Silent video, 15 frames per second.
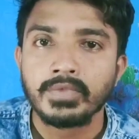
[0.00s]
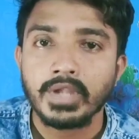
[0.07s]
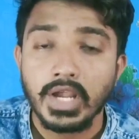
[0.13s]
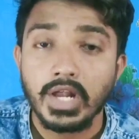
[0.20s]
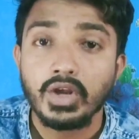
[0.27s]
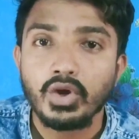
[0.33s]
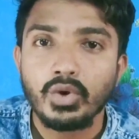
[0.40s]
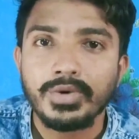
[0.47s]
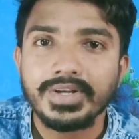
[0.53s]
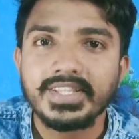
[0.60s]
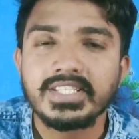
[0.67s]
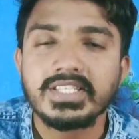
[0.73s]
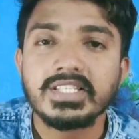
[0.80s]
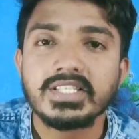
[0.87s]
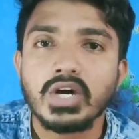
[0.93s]
హలో వన్
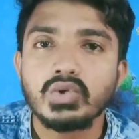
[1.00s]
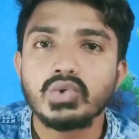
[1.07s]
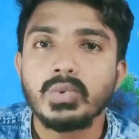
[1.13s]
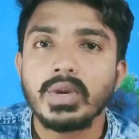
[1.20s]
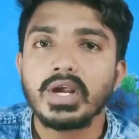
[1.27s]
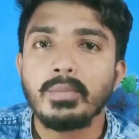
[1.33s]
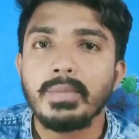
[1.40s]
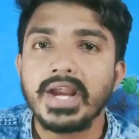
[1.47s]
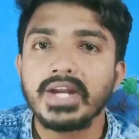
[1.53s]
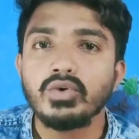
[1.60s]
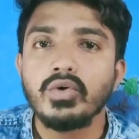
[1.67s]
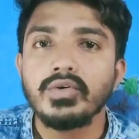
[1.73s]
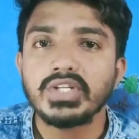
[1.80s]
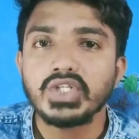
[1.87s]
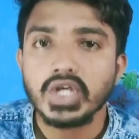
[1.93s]
దిస్ ఇస్ గౌస్ వెల్కమ్ బ్యాక్ టు
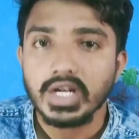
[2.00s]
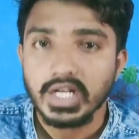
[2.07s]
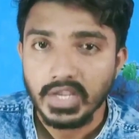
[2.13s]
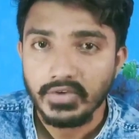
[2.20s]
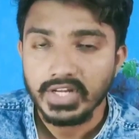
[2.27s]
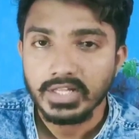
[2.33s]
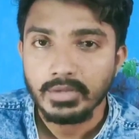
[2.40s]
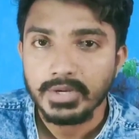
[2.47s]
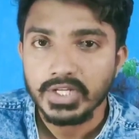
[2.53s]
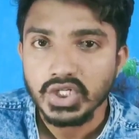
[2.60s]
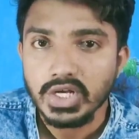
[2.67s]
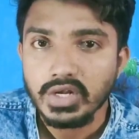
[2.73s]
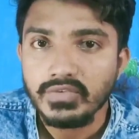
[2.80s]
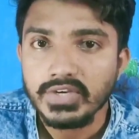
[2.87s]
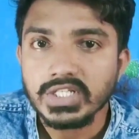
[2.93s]
అవర్ ఛానల్ ఎవరైతే మన
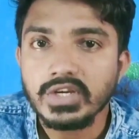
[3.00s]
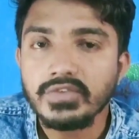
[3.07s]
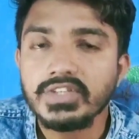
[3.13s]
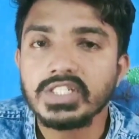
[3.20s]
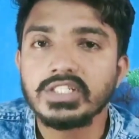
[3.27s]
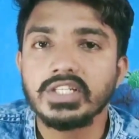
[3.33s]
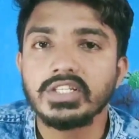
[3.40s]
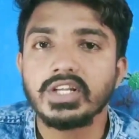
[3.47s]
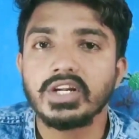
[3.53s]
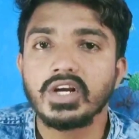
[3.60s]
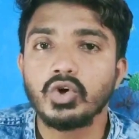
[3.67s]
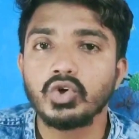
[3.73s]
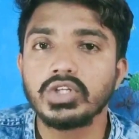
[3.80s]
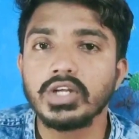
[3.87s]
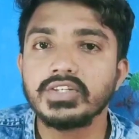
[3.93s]
ఛానల్ ఫస్ట్ టైం విజిట్ చేసారో
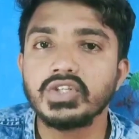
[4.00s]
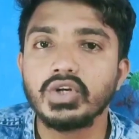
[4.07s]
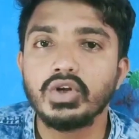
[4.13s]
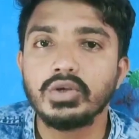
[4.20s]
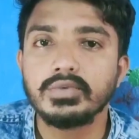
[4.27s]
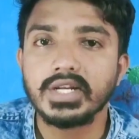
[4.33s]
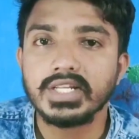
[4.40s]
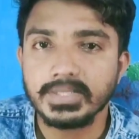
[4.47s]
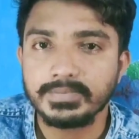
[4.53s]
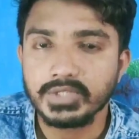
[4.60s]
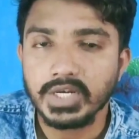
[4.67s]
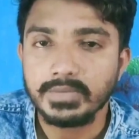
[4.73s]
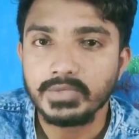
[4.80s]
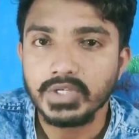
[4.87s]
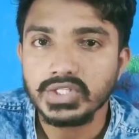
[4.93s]
గౌస్ స్టాక్స్ యూట్యూబ్ ఛానల్
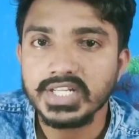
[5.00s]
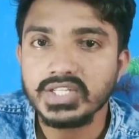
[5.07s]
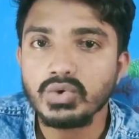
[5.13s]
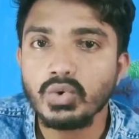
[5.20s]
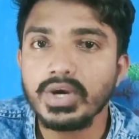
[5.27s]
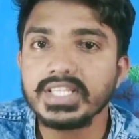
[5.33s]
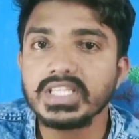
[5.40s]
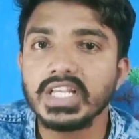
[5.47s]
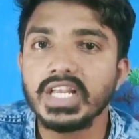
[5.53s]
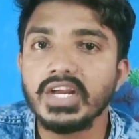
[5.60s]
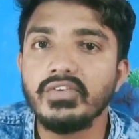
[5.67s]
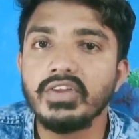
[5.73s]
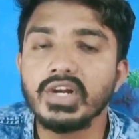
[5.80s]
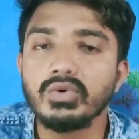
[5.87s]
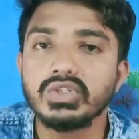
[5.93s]
సబ్స్క్రైబ్ చేసుకుని సో గైస్ ఈ
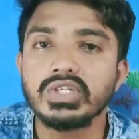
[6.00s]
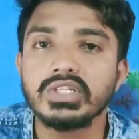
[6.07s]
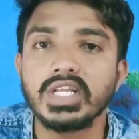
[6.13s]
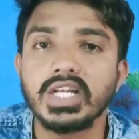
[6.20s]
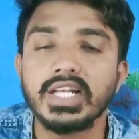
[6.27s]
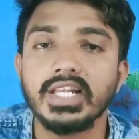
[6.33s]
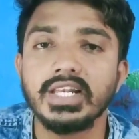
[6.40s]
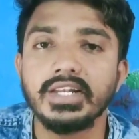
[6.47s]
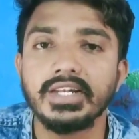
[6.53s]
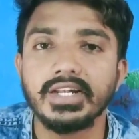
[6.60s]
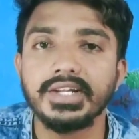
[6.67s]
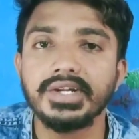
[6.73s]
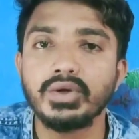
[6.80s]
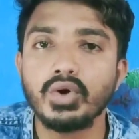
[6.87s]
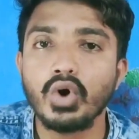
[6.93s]
వీడియోలో వచ్చేసరికి నేను
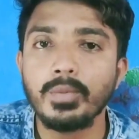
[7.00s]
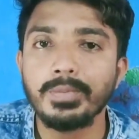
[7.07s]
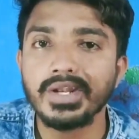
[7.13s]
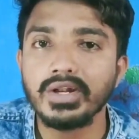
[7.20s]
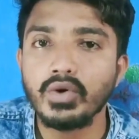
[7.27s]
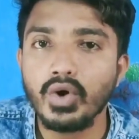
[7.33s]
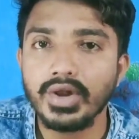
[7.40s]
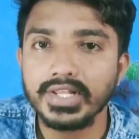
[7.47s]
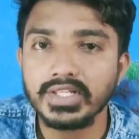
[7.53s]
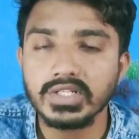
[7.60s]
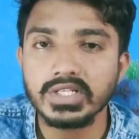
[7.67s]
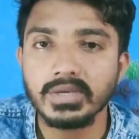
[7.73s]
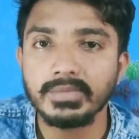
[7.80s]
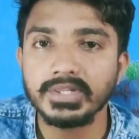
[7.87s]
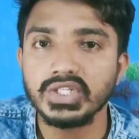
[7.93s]
ఏంటంటే టాప్ టెన్ కాలేజ్కి
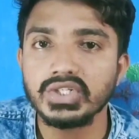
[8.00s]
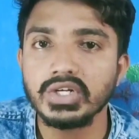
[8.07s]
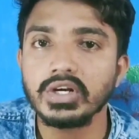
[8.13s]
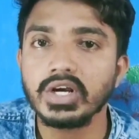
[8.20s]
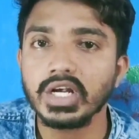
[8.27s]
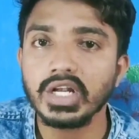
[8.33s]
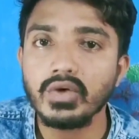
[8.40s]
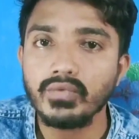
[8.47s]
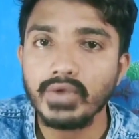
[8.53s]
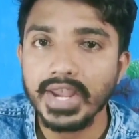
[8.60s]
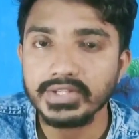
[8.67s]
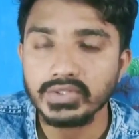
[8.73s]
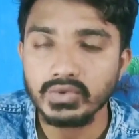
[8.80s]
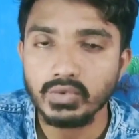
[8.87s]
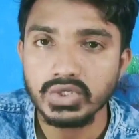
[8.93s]
సంబంధించిన కట్ ఆఫ్
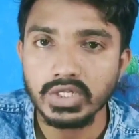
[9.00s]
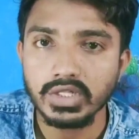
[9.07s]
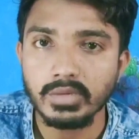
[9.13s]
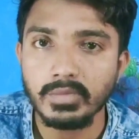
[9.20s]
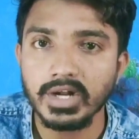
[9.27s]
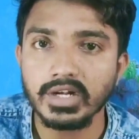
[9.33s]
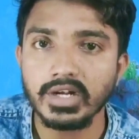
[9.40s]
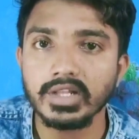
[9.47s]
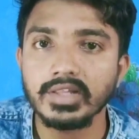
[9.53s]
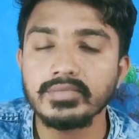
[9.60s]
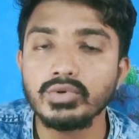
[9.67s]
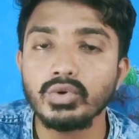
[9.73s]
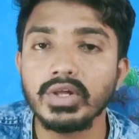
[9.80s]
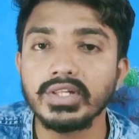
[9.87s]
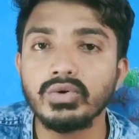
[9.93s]
ర్యాంక్స్ గురించి అయితే మాట్లాడదాం
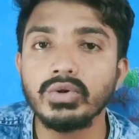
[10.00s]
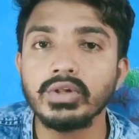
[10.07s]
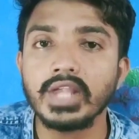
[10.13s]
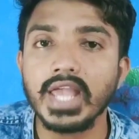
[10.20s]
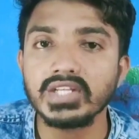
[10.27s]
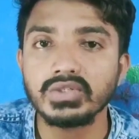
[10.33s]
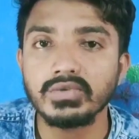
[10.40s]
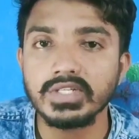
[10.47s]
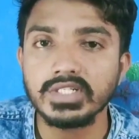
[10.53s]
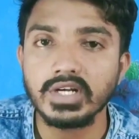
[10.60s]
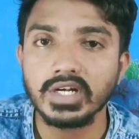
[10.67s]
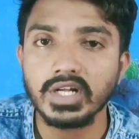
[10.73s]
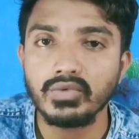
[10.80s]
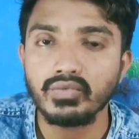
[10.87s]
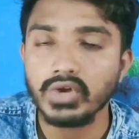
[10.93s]
సో అది కూడా క్యాస్ట్ వైజ్
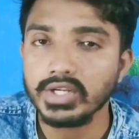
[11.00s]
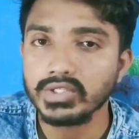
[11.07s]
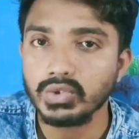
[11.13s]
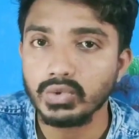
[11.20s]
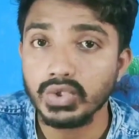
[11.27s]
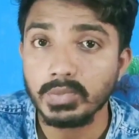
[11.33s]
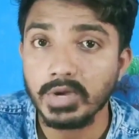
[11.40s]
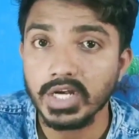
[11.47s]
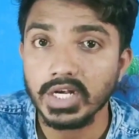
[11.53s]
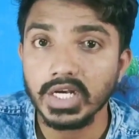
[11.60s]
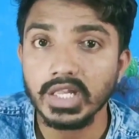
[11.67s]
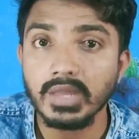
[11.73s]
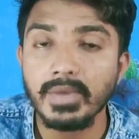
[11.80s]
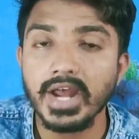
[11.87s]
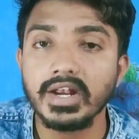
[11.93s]
కట్ ఆఫ్ ర్యాంక్స్ గురించి
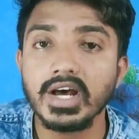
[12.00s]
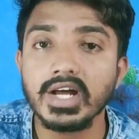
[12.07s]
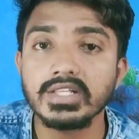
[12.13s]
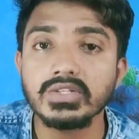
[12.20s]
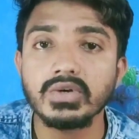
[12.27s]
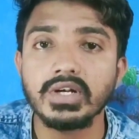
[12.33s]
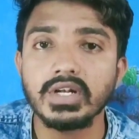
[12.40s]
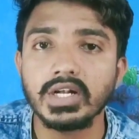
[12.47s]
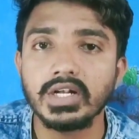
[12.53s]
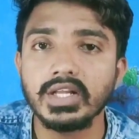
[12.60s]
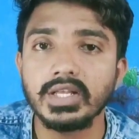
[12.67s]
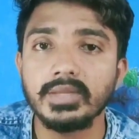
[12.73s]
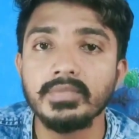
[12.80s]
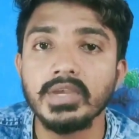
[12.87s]
మాట్లాడదాం అండ్ ఆల్సో ఏంటంటే